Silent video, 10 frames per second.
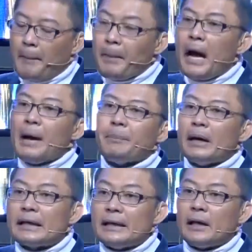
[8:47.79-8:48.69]

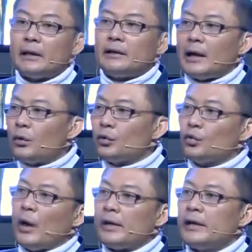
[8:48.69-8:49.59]
Mengapa kita ditaruh
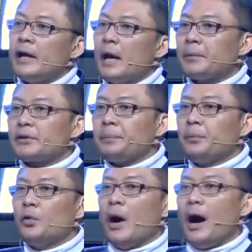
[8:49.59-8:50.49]
Tuhan di dalam
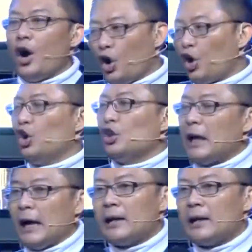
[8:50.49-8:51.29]
sebuah kota,